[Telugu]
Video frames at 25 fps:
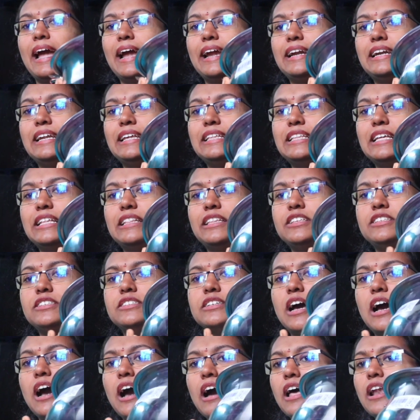అండ్ ఇదైతే
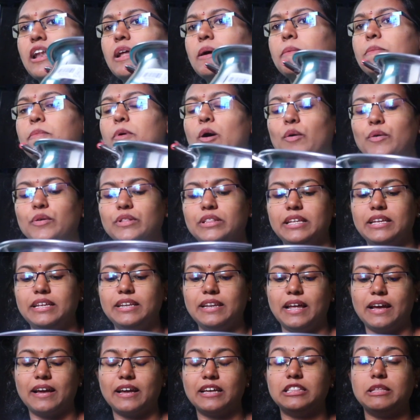చాలా బాగుంది
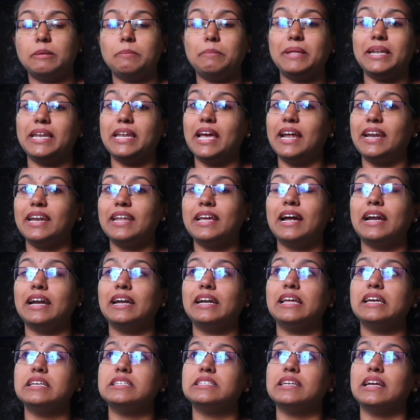నాకైతే బిర్యానీ
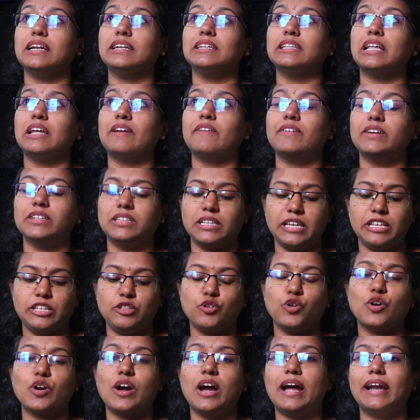హండీస్ అండ్ తర్వాత
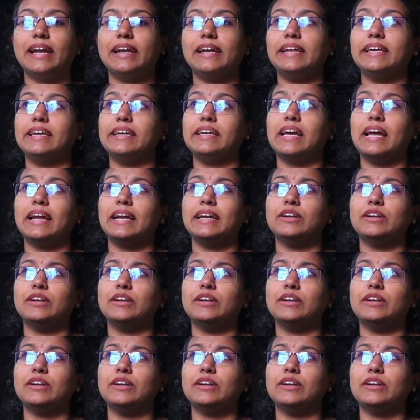ఇది ఒక హండీ